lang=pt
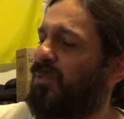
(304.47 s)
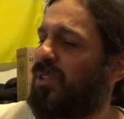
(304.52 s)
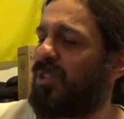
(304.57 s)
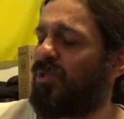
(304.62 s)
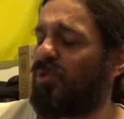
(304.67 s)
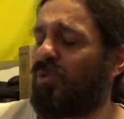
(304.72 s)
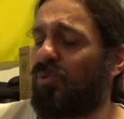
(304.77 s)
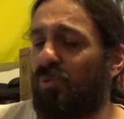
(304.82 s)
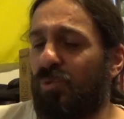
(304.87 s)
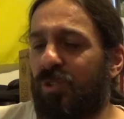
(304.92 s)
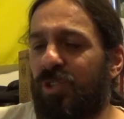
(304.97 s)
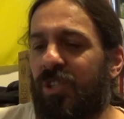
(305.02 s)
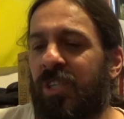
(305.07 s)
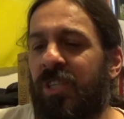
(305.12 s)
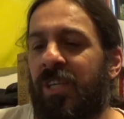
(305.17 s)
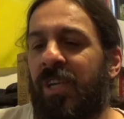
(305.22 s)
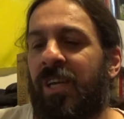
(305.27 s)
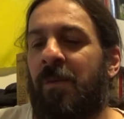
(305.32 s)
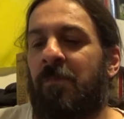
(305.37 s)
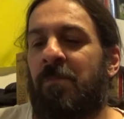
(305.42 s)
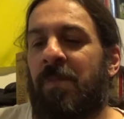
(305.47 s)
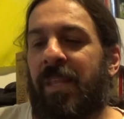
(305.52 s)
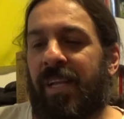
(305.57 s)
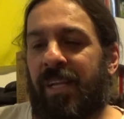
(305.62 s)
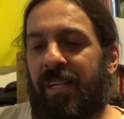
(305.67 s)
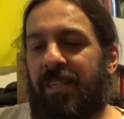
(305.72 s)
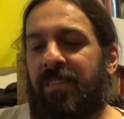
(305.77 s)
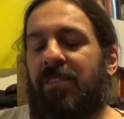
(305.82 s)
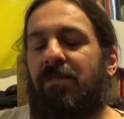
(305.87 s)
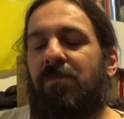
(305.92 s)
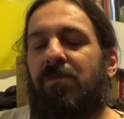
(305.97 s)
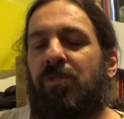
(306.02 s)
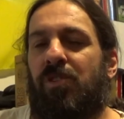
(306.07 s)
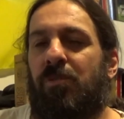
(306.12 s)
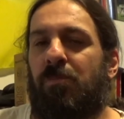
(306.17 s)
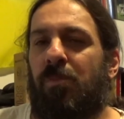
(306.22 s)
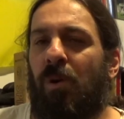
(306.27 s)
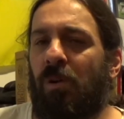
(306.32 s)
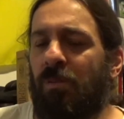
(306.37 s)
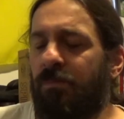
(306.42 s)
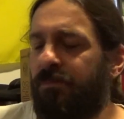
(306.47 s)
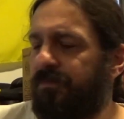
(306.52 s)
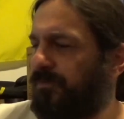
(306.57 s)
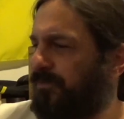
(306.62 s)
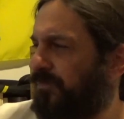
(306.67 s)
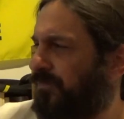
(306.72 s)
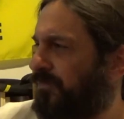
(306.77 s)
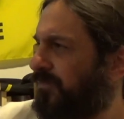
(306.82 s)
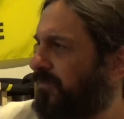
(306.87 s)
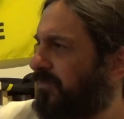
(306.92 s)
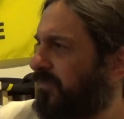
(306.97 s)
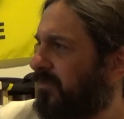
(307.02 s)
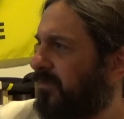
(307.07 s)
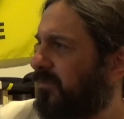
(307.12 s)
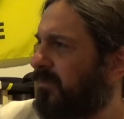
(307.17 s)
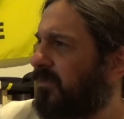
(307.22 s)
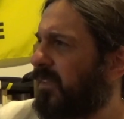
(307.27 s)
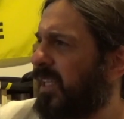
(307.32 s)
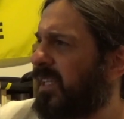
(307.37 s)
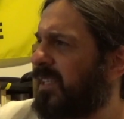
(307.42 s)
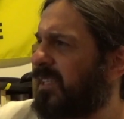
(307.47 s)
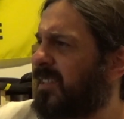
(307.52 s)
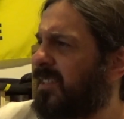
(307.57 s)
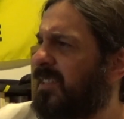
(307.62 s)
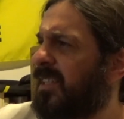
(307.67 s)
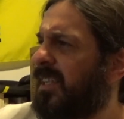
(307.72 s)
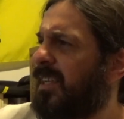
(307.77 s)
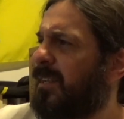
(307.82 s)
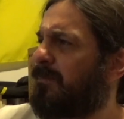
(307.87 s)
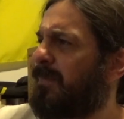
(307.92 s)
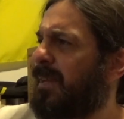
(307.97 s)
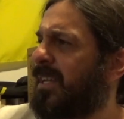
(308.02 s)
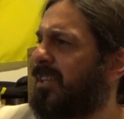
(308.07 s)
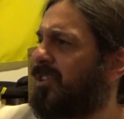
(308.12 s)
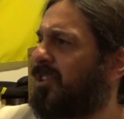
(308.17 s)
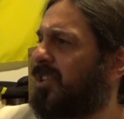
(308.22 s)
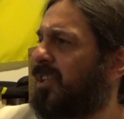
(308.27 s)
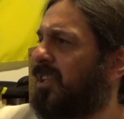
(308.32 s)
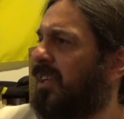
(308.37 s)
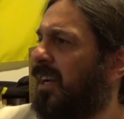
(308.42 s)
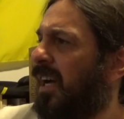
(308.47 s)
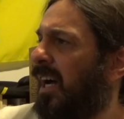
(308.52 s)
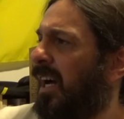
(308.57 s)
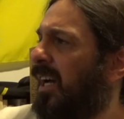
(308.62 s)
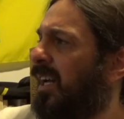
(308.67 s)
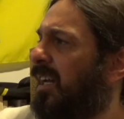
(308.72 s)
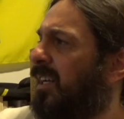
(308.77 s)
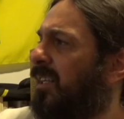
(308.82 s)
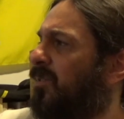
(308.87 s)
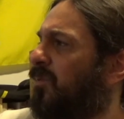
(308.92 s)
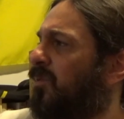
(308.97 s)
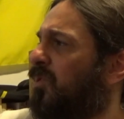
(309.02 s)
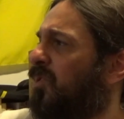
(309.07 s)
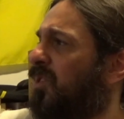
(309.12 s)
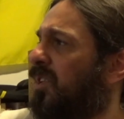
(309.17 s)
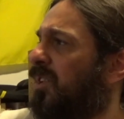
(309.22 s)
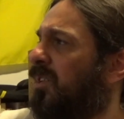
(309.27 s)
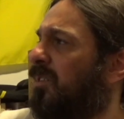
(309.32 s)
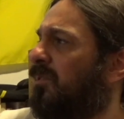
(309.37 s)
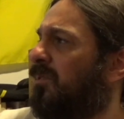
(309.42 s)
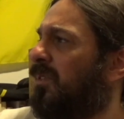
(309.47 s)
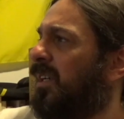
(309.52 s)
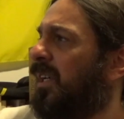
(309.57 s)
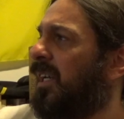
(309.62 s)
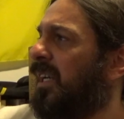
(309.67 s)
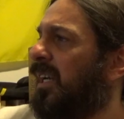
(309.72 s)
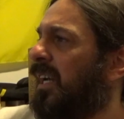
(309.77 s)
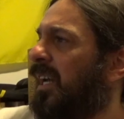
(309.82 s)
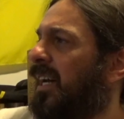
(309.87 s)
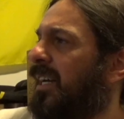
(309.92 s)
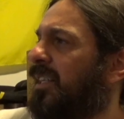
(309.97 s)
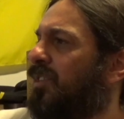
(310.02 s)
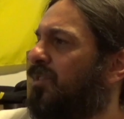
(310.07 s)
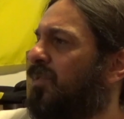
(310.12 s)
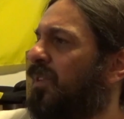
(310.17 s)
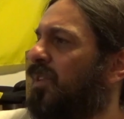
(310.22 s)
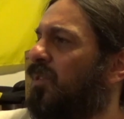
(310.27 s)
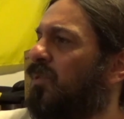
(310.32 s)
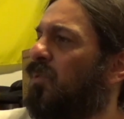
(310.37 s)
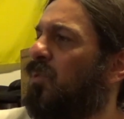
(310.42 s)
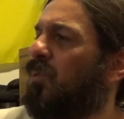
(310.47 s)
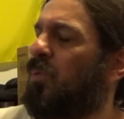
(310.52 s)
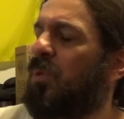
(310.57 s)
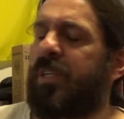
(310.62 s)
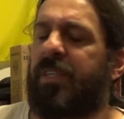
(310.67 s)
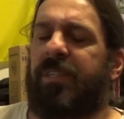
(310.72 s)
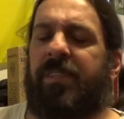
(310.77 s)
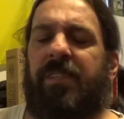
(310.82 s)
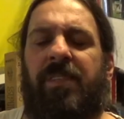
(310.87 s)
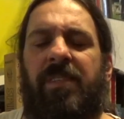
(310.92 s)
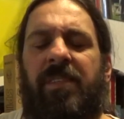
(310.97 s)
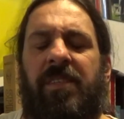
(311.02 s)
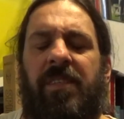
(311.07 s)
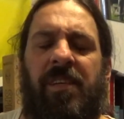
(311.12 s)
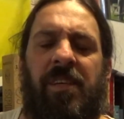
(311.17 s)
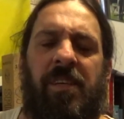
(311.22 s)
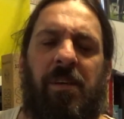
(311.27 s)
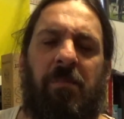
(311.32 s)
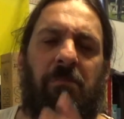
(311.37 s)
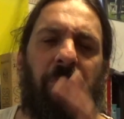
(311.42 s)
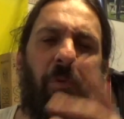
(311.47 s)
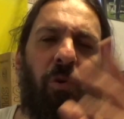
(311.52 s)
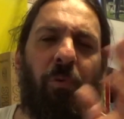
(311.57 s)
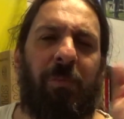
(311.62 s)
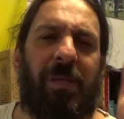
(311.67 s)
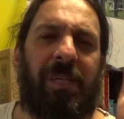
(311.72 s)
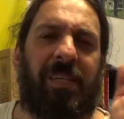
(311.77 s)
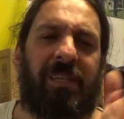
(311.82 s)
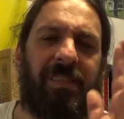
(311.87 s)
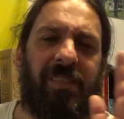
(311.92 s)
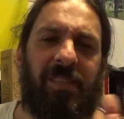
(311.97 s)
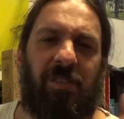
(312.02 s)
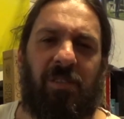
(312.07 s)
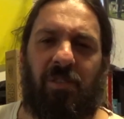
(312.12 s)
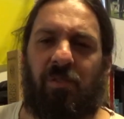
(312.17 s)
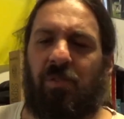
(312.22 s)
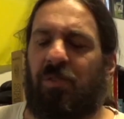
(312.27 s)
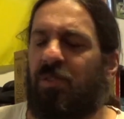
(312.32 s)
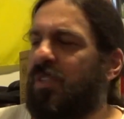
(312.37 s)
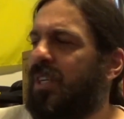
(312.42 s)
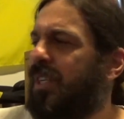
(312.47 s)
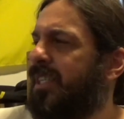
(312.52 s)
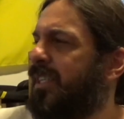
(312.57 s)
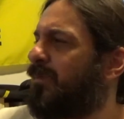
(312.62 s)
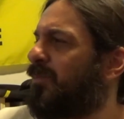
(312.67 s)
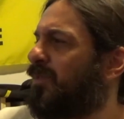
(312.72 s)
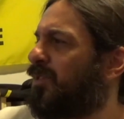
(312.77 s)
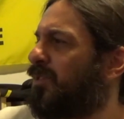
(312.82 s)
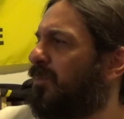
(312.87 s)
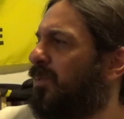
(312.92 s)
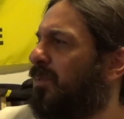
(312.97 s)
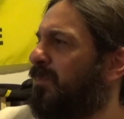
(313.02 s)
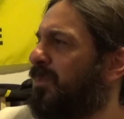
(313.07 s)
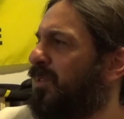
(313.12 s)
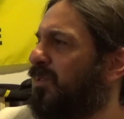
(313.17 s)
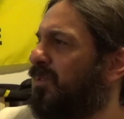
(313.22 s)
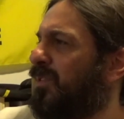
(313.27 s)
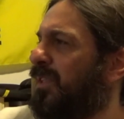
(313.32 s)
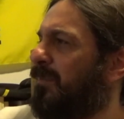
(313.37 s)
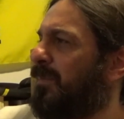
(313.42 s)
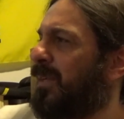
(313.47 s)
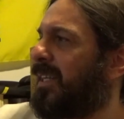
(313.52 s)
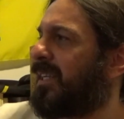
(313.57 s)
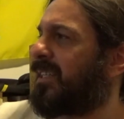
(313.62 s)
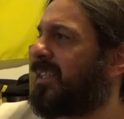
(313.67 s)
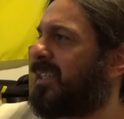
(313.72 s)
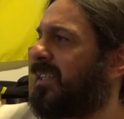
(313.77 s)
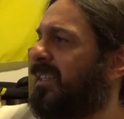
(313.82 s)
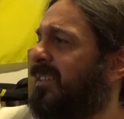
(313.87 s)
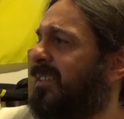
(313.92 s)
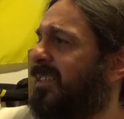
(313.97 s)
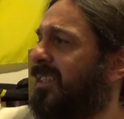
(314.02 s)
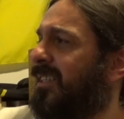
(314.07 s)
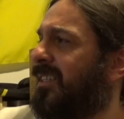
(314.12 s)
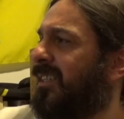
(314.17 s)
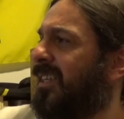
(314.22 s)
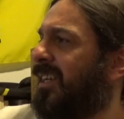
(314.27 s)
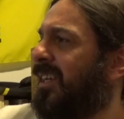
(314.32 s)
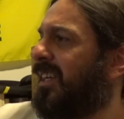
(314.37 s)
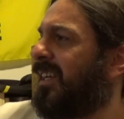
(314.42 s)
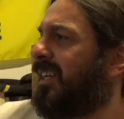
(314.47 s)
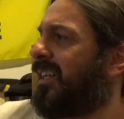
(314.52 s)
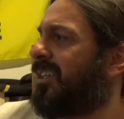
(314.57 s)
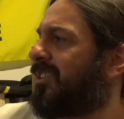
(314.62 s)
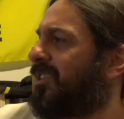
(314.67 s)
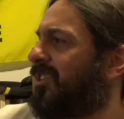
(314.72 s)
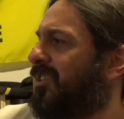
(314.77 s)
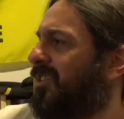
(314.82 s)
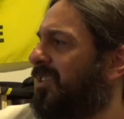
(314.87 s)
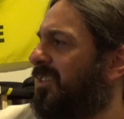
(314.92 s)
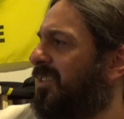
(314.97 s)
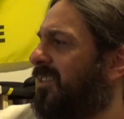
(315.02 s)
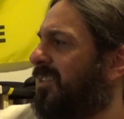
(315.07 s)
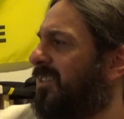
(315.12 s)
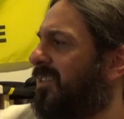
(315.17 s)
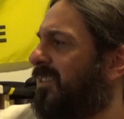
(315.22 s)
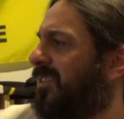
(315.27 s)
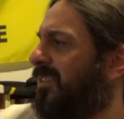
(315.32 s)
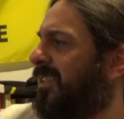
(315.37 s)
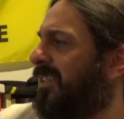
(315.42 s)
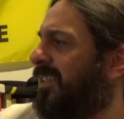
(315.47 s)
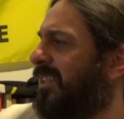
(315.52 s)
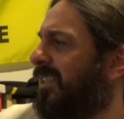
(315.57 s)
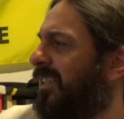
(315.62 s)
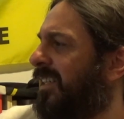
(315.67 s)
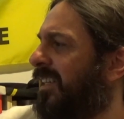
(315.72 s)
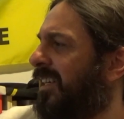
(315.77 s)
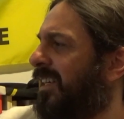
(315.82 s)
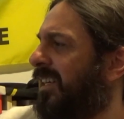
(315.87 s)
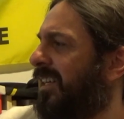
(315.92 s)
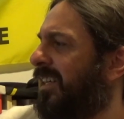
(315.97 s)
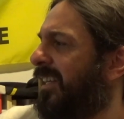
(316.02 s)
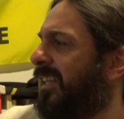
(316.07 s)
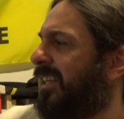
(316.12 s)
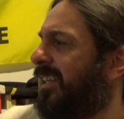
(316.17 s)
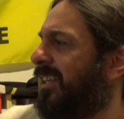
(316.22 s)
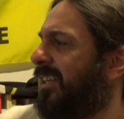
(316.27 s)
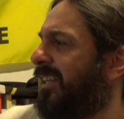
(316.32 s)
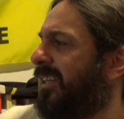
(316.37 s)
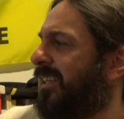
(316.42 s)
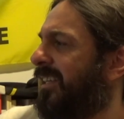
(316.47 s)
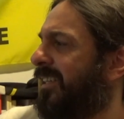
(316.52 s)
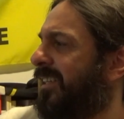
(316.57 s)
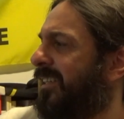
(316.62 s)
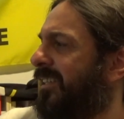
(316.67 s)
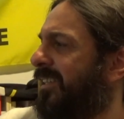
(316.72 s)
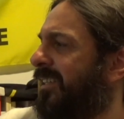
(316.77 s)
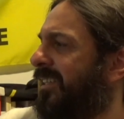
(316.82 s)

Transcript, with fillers: que surgem graças ao futebol é que se de repente ah, não são as figuras públicas que nós gostaríamos, bom, preciso lembrar que assim, a gente é,